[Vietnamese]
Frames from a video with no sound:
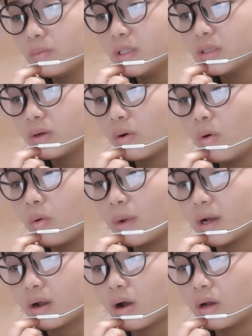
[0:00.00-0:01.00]
biết xấu hổ
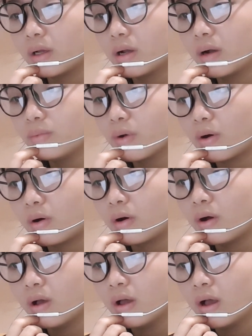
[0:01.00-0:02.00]
mà nói không có
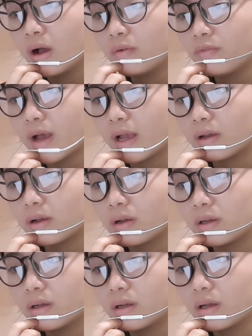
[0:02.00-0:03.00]
không phải
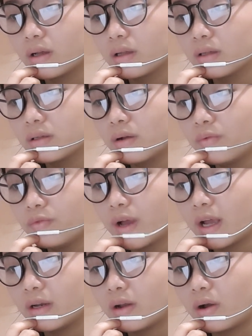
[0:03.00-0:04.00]
không
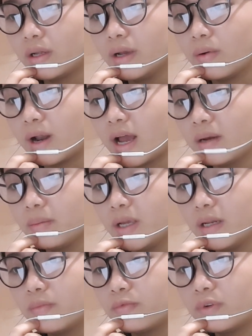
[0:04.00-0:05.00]
phải nói Hiểu Lan bị
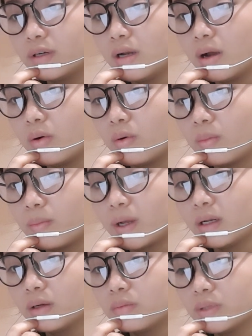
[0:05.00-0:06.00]
đập vỡ đầu,
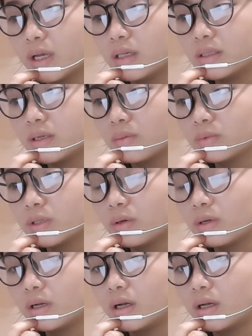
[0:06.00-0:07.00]
mắt không thấy sống
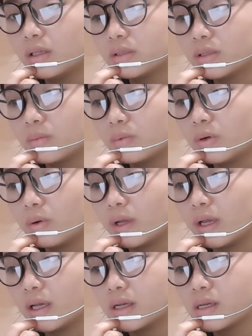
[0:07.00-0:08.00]
uh, sống nổi.
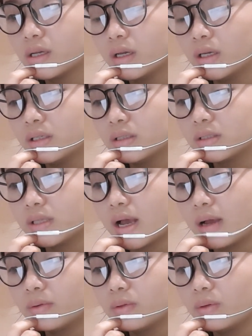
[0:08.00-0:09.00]

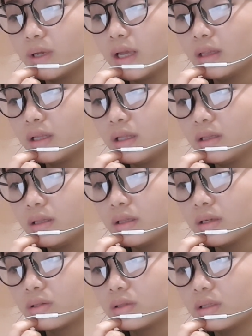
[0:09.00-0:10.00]
Sao tôi nghe tin
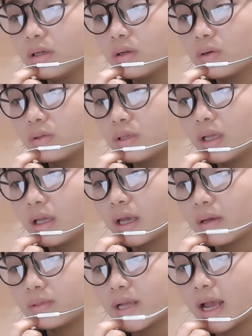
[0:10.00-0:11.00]
còn tức cố tình
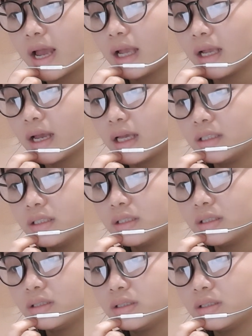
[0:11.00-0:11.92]
kéo dài hai ngày rồi